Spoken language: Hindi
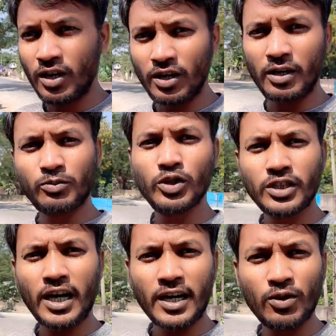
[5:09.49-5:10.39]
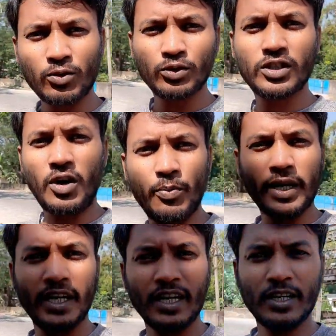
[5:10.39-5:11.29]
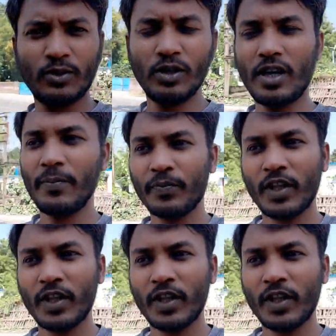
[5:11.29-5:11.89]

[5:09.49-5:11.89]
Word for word: और अब जो जा रहा हूँ कुछ काम वगैरह करूँगा